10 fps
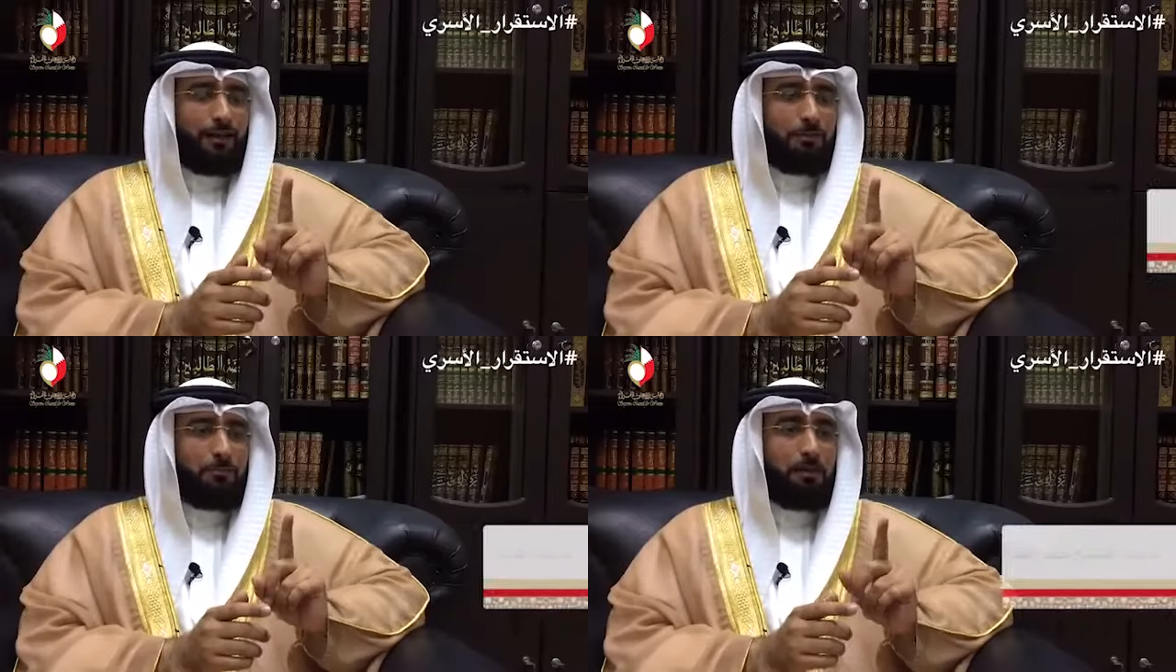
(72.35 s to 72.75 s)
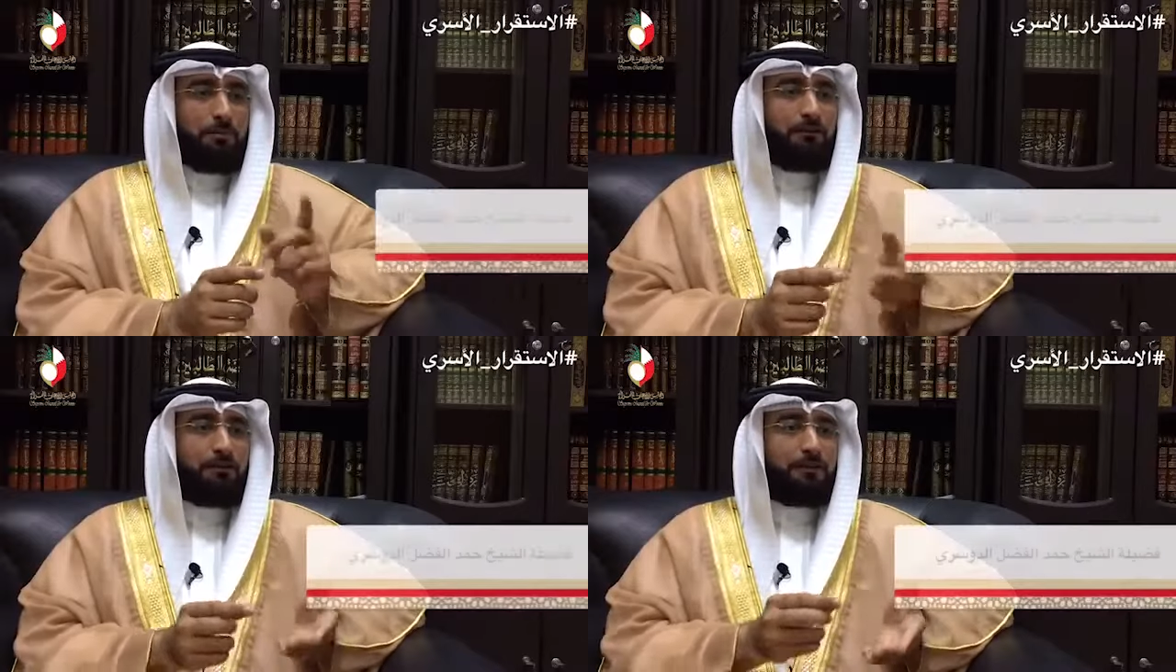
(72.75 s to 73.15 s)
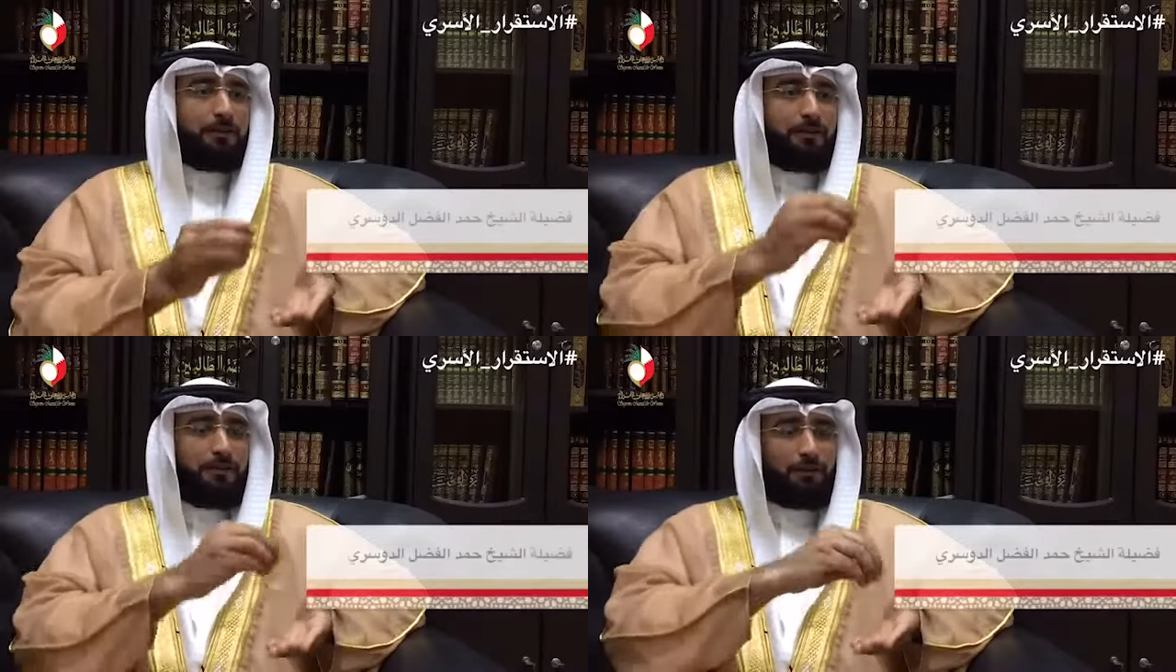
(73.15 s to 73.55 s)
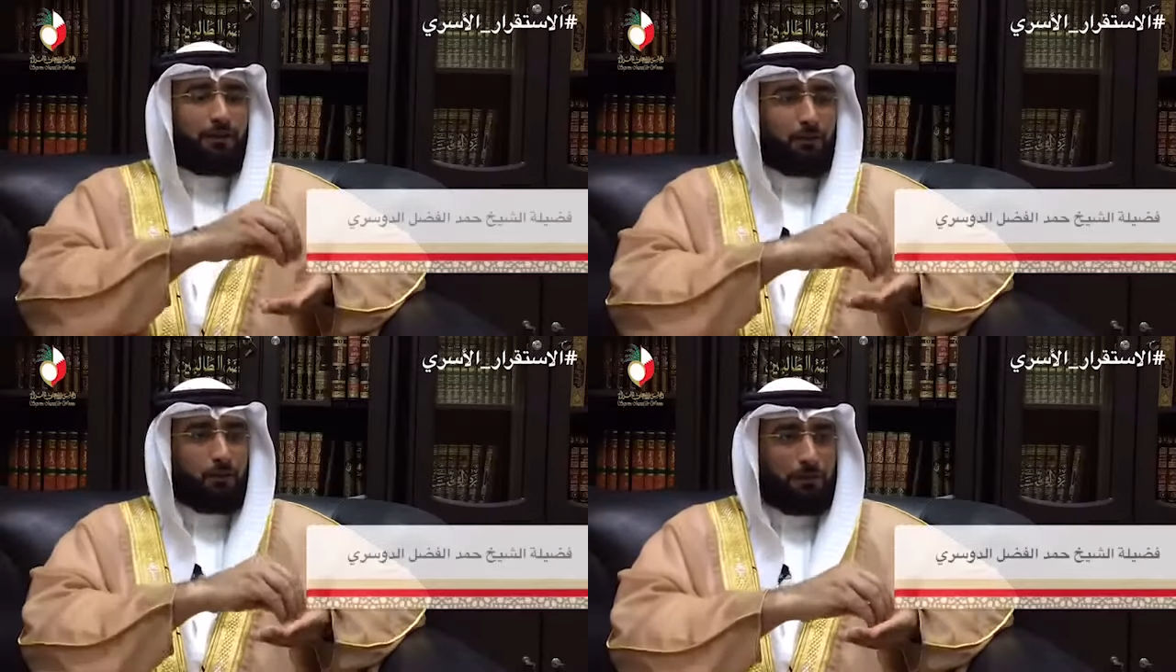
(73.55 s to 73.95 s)
بما فضل
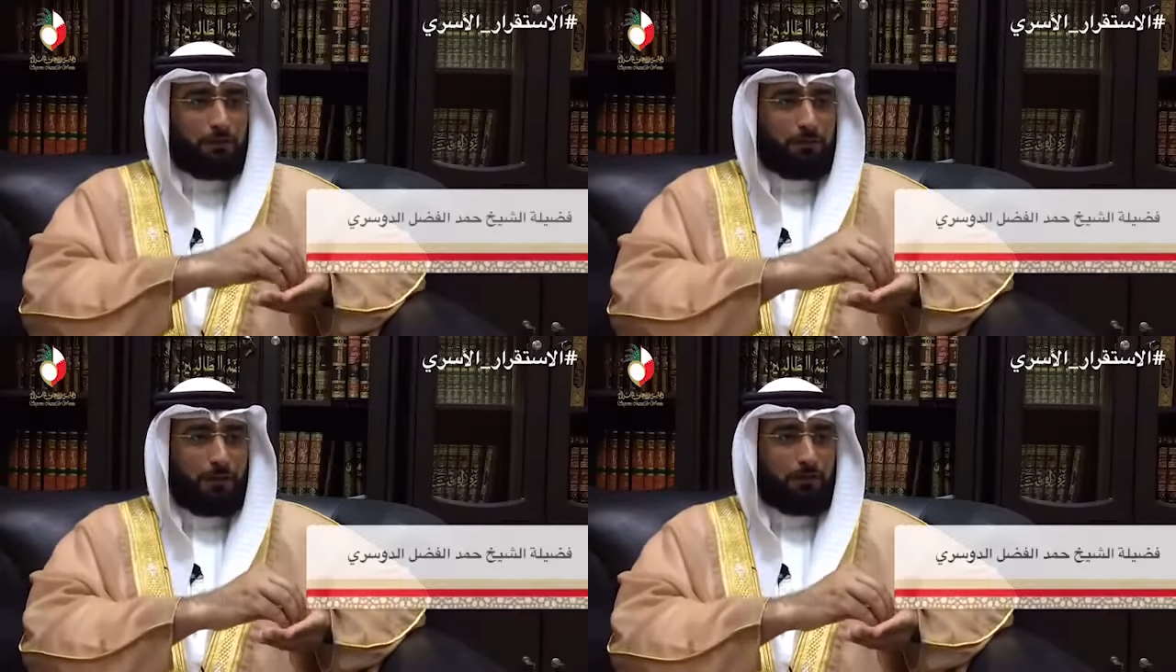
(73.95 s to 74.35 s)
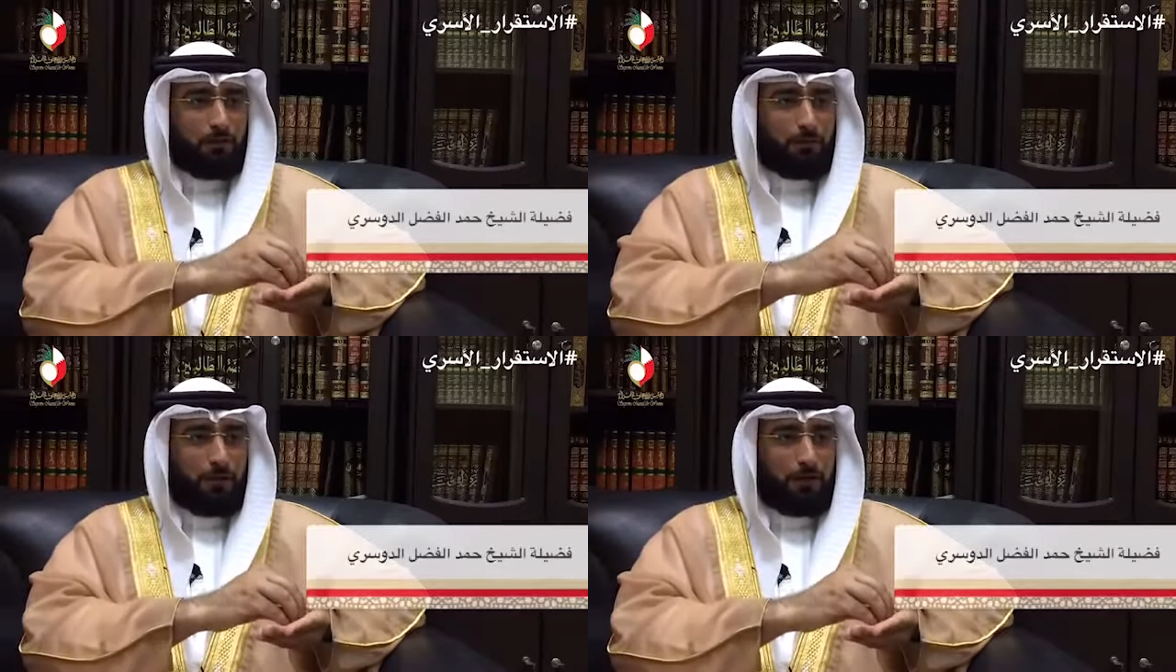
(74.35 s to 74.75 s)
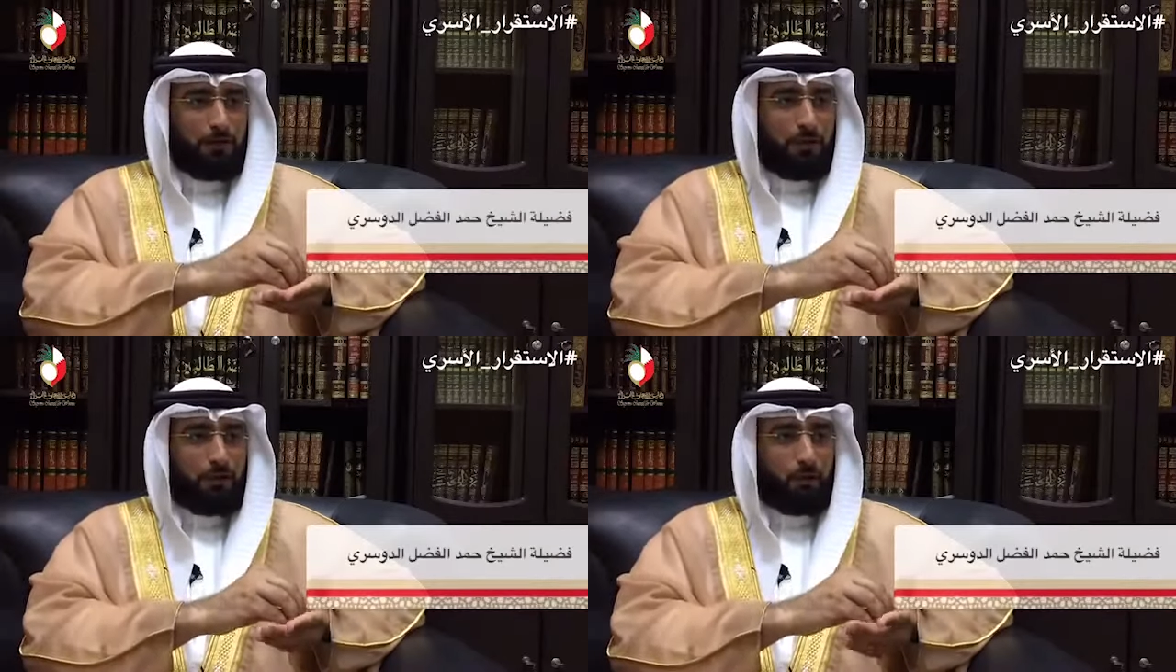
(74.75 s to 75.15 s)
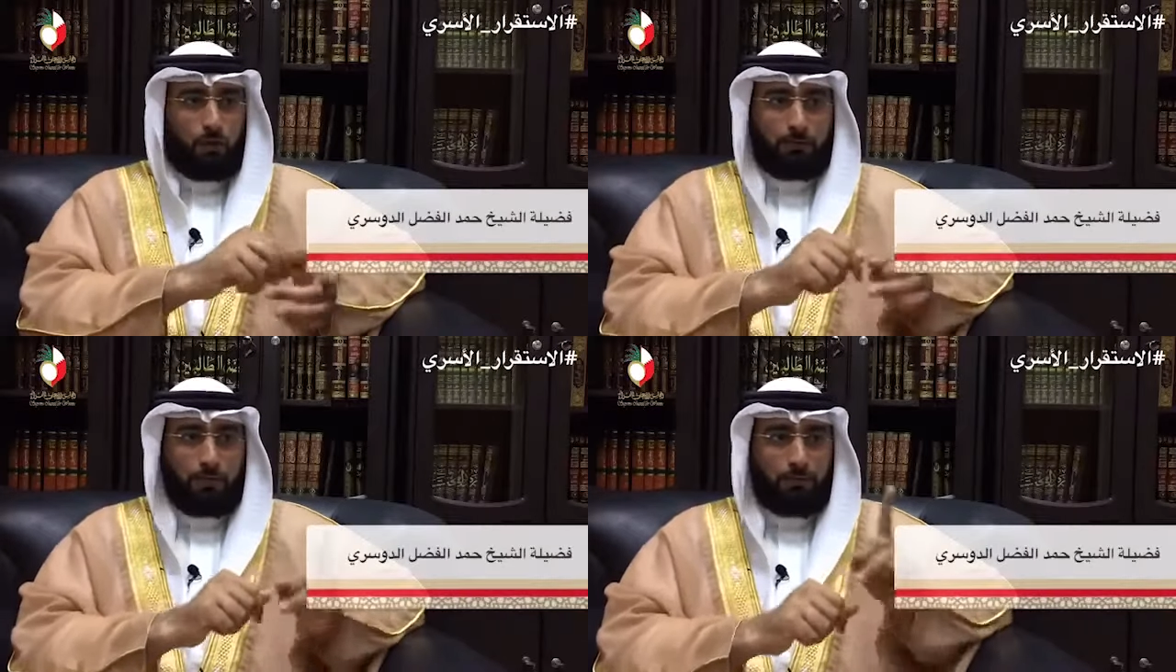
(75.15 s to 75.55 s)
الله به بعضهم على بعض
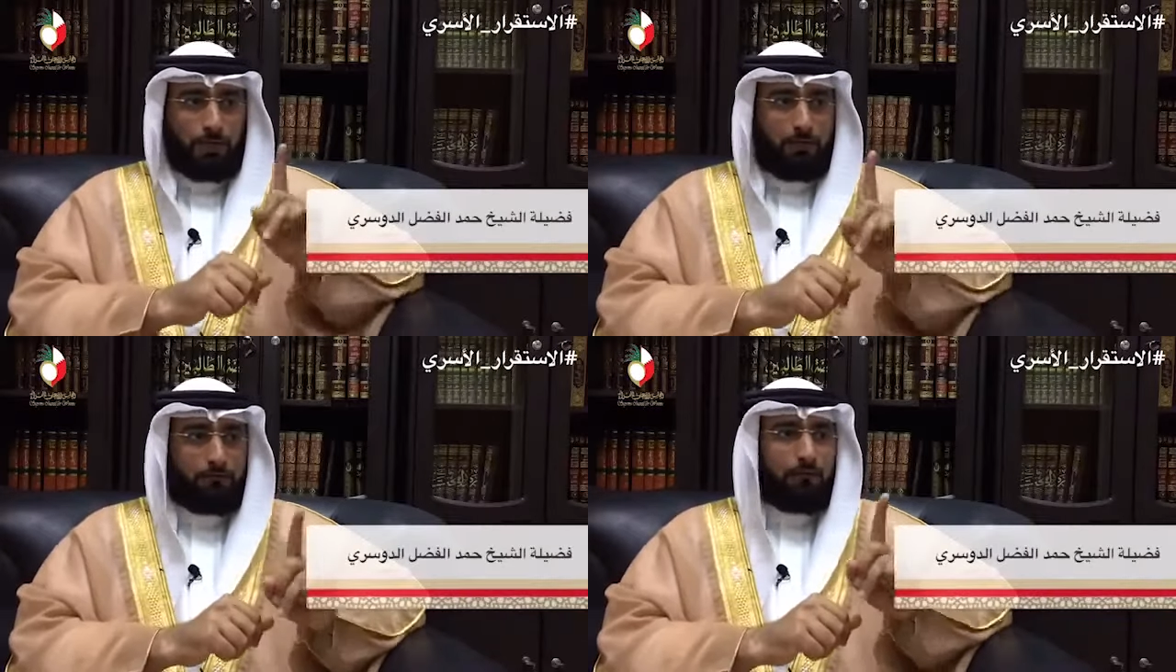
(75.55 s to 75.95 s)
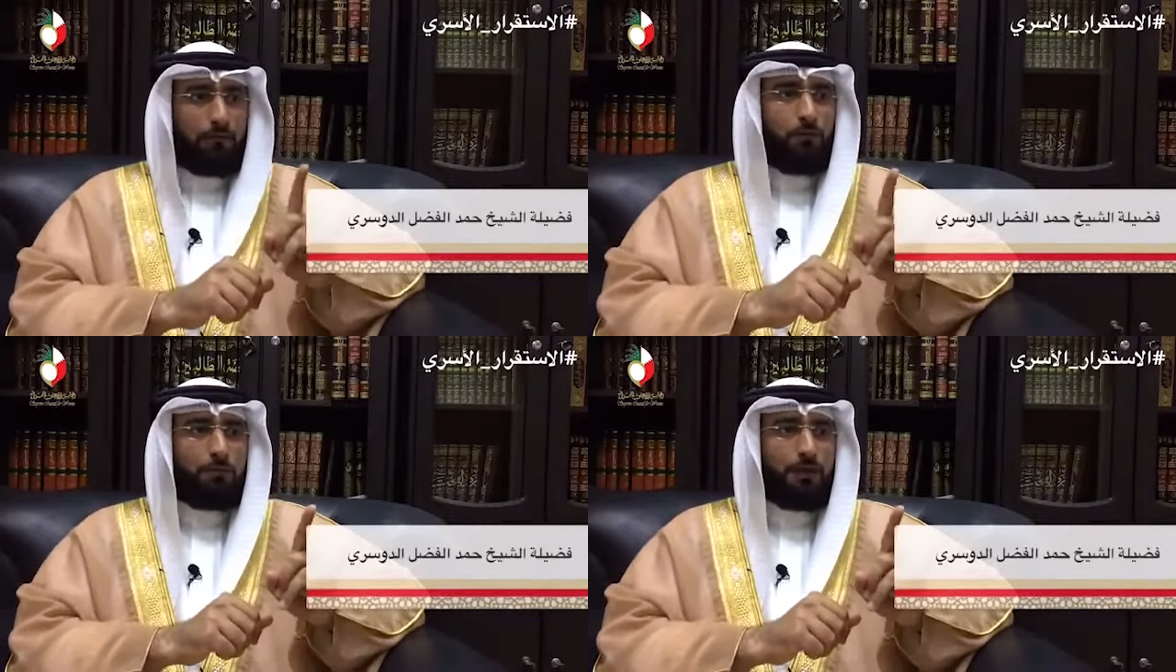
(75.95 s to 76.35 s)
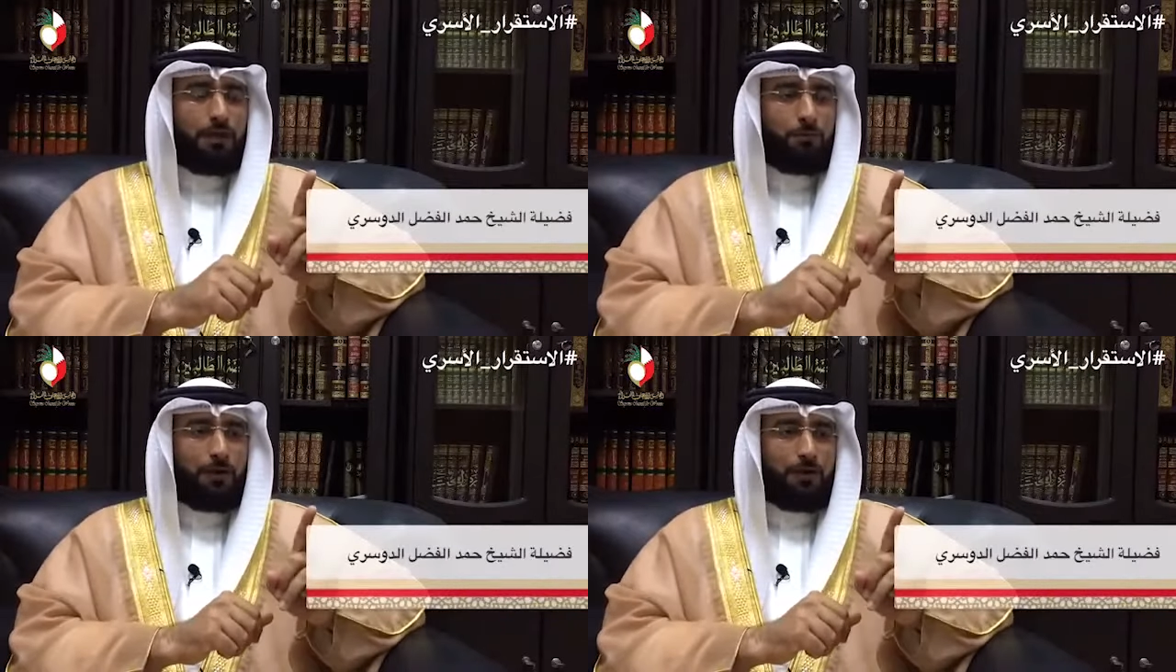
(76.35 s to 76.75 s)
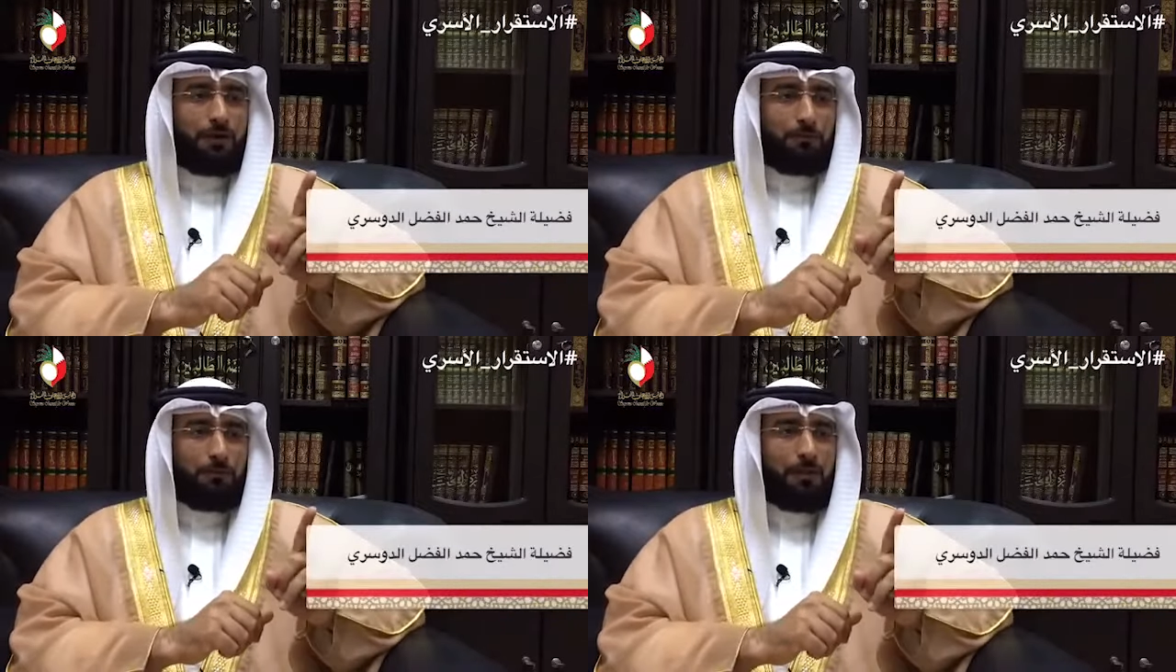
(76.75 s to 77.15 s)
وبما انفقوا من
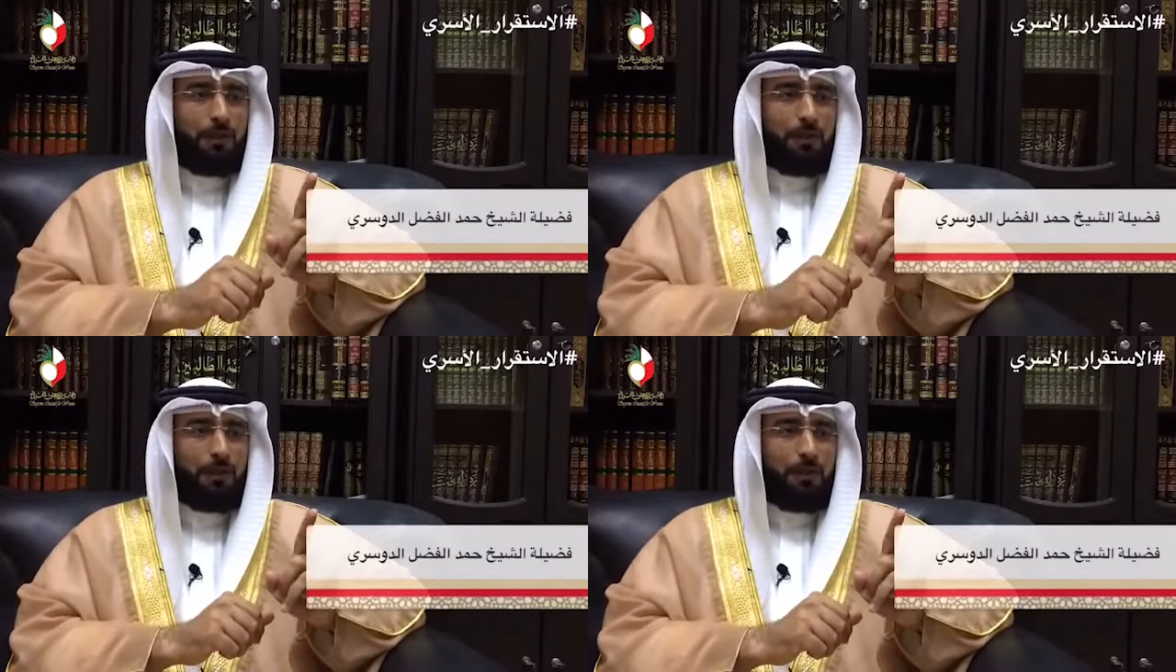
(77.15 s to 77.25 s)
اموالهم.